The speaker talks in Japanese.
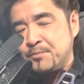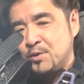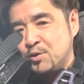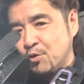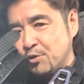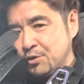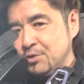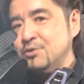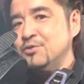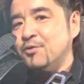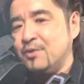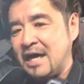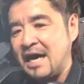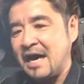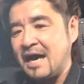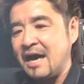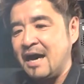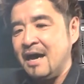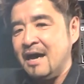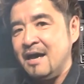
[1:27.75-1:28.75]
というの
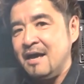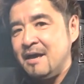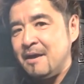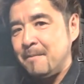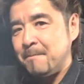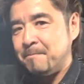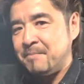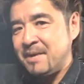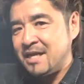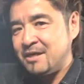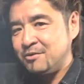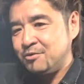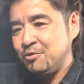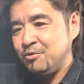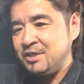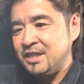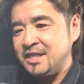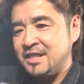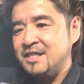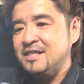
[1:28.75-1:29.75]
がベルト
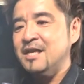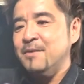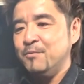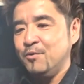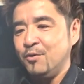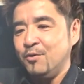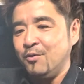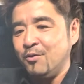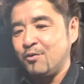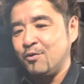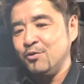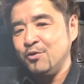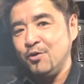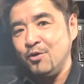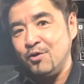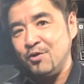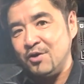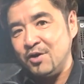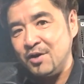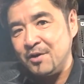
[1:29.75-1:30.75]
にしてもこ
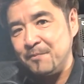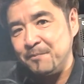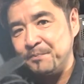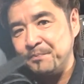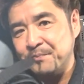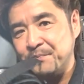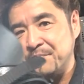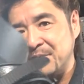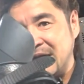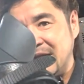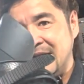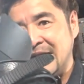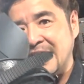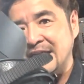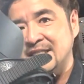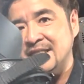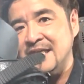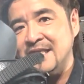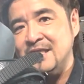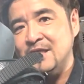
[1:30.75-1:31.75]
の
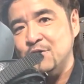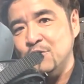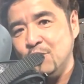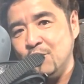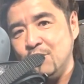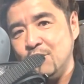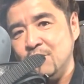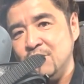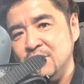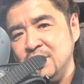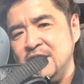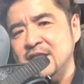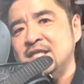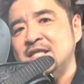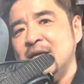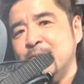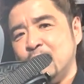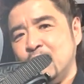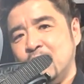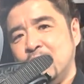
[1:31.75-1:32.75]
ラチェットにし
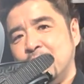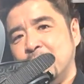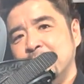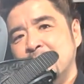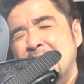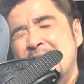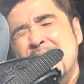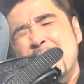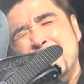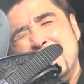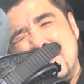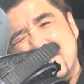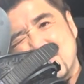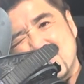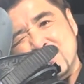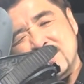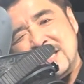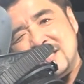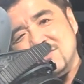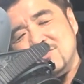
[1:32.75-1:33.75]
ても、まあ、
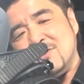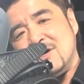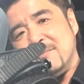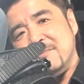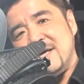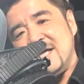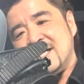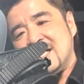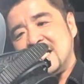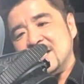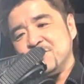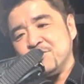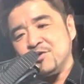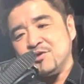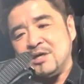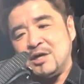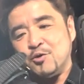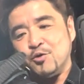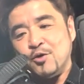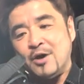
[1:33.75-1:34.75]
モデルとかメーカーによっ
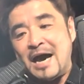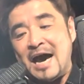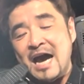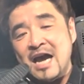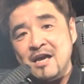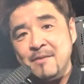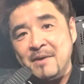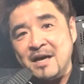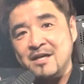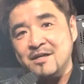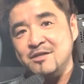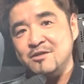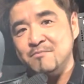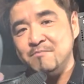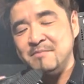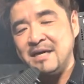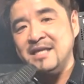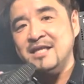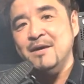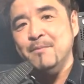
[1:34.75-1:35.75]
てはこのハイバック
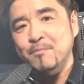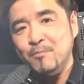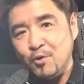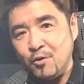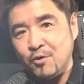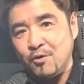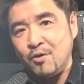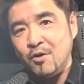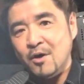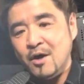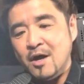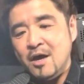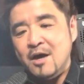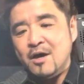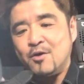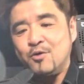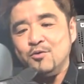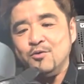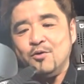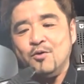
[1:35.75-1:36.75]
までも
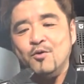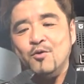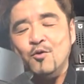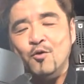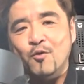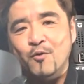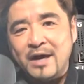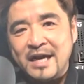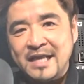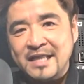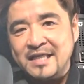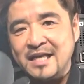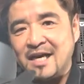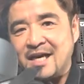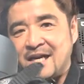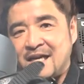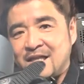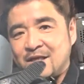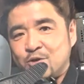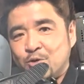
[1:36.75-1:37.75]
この壊れた
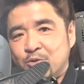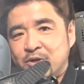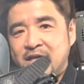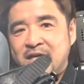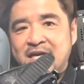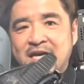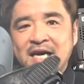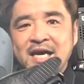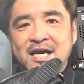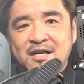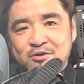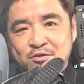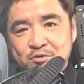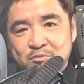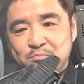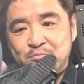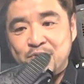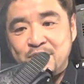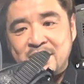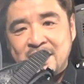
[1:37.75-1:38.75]
から取り替える
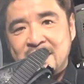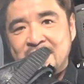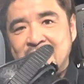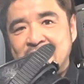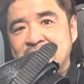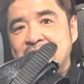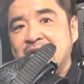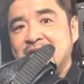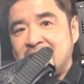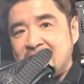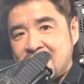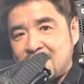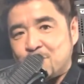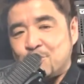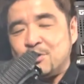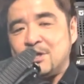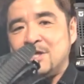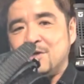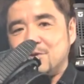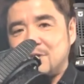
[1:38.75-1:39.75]
部品だけ
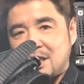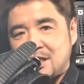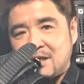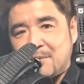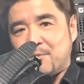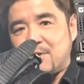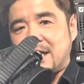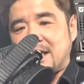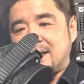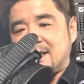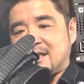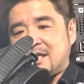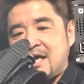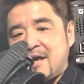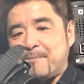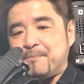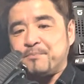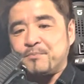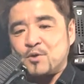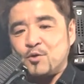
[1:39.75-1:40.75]
取り寄せてもらっ
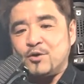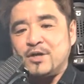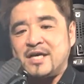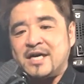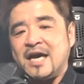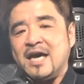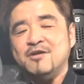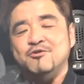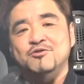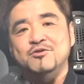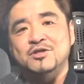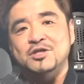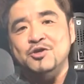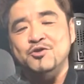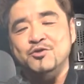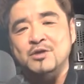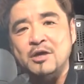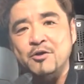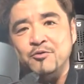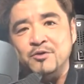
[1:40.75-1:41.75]
て取り替えるっていう
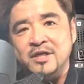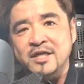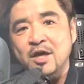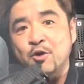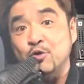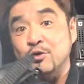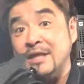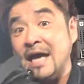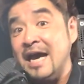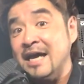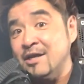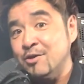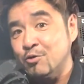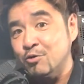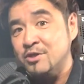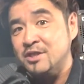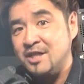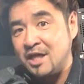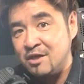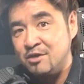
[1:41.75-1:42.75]
ようなのに結構対
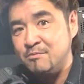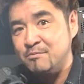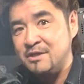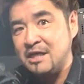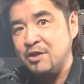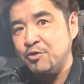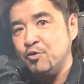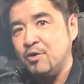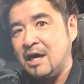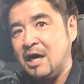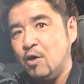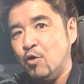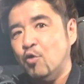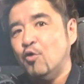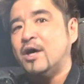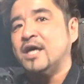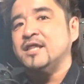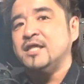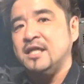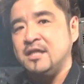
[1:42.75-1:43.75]
応しているブランドが
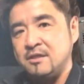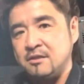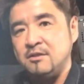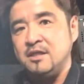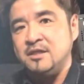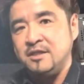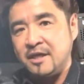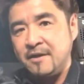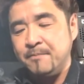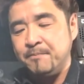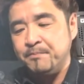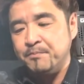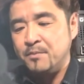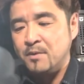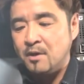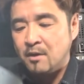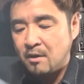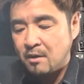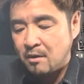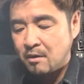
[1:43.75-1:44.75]
多かったりするんですね。
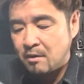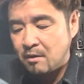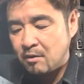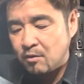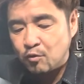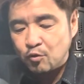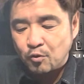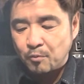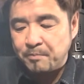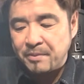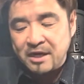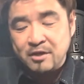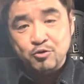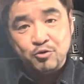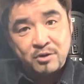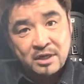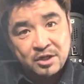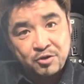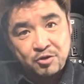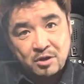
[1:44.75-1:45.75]
この
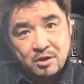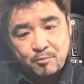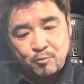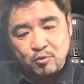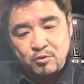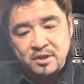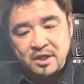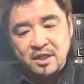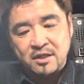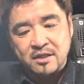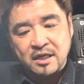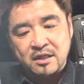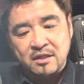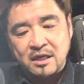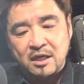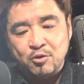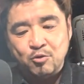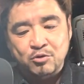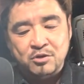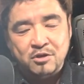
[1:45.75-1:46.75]
ベルトなんていうのはもう絶対
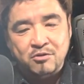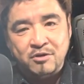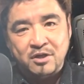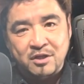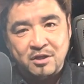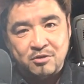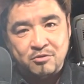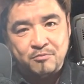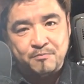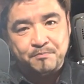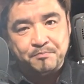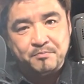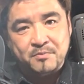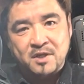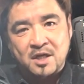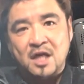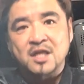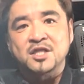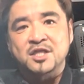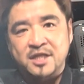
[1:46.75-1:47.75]
対応してくれてる
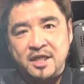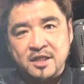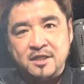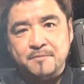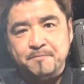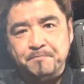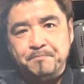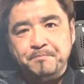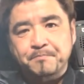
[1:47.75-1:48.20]
感じです。